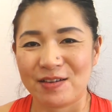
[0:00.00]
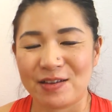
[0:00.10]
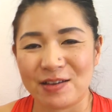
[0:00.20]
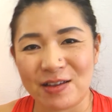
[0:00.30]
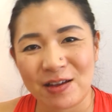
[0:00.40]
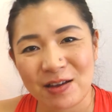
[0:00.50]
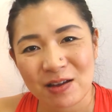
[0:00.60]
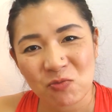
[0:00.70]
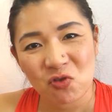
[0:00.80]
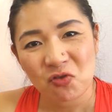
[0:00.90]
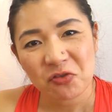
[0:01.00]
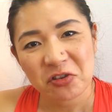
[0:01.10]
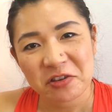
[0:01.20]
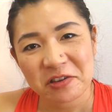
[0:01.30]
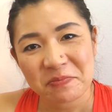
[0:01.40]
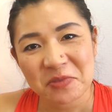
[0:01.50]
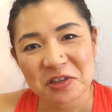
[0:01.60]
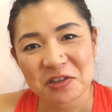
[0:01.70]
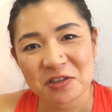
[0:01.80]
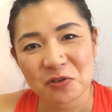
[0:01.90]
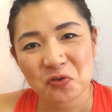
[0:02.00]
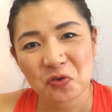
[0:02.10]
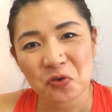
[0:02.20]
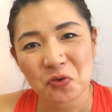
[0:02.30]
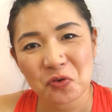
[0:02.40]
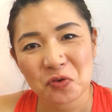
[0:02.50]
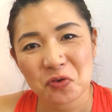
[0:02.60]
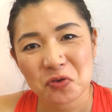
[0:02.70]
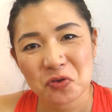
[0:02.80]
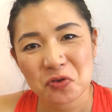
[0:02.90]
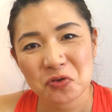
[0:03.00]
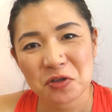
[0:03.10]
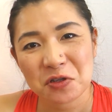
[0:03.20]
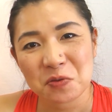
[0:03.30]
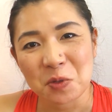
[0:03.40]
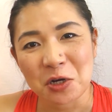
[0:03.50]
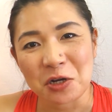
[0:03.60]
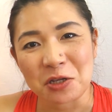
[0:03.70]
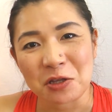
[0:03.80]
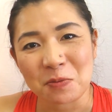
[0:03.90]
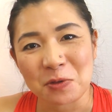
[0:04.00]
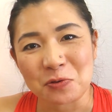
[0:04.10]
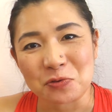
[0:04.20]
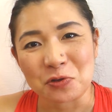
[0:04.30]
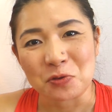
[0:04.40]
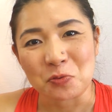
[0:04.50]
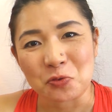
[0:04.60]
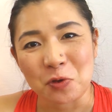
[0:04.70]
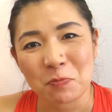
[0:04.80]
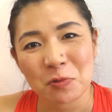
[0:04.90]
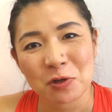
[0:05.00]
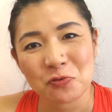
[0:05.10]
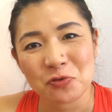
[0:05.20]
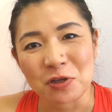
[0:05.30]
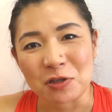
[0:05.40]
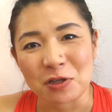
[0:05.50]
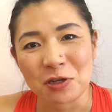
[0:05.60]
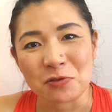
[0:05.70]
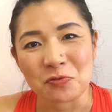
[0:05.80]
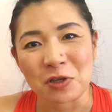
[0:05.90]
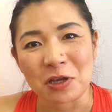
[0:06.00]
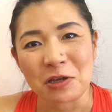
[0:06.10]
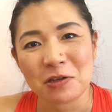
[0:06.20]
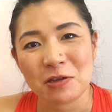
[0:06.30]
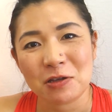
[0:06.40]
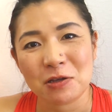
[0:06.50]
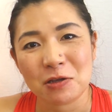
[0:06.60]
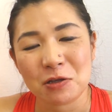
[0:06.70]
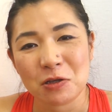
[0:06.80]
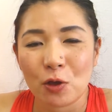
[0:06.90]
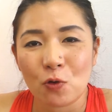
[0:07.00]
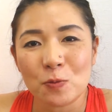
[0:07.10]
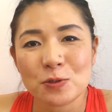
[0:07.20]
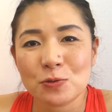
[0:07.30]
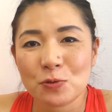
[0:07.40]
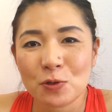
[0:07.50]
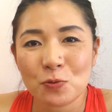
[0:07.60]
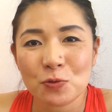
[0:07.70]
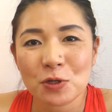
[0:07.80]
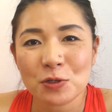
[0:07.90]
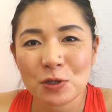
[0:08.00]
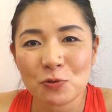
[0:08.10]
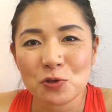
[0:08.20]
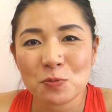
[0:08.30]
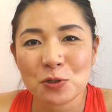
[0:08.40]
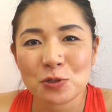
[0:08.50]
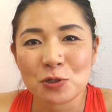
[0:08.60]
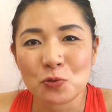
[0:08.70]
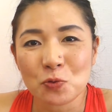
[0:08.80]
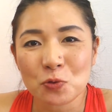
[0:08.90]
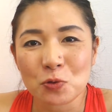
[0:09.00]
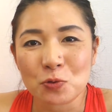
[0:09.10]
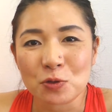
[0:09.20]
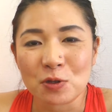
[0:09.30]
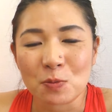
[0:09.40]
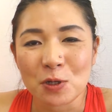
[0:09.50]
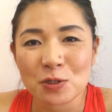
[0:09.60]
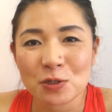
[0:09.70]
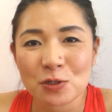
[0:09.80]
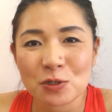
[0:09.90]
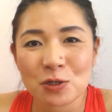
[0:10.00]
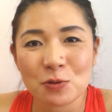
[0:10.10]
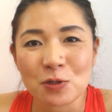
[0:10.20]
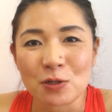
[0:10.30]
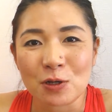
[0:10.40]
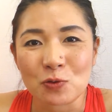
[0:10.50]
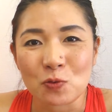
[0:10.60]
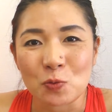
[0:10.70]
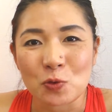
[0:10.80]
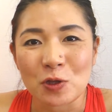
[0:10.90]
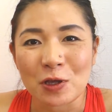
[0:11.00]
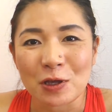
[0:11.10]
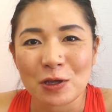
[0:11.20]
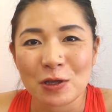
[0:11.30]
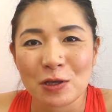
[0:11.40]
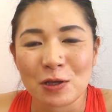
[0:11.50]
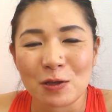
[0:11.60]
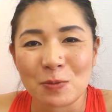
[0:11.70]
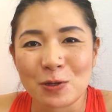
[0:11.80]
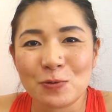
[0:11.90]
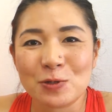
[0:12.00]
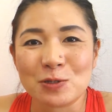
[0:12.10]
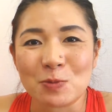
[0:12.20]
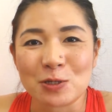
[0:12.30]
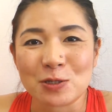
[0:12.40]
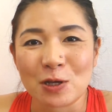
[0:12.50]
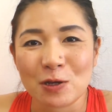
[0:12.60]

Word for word: いやーもうこんだけ抹茶のスイーツばかり食べるっていうのもあんまり普段ないので、えー、お店によってこんなにね、うち抹茶一言と言っても味が違うんだなと思って、えー、びっくりしました。